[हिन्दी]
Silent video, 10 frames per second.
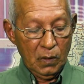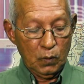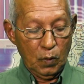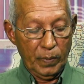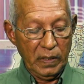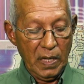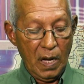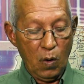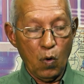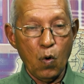तो भैया
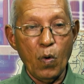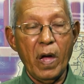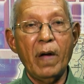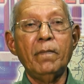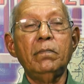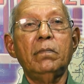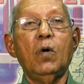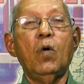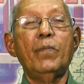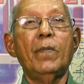ओ एम
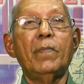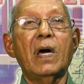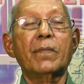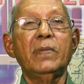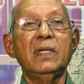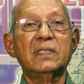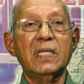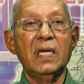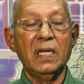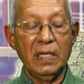ओ बम्बार
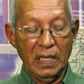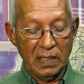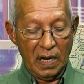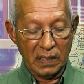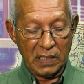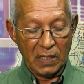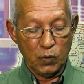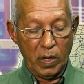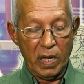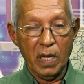मिनिस्टेरी नीदरलैंड का
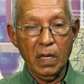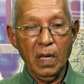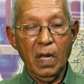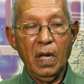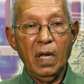जो है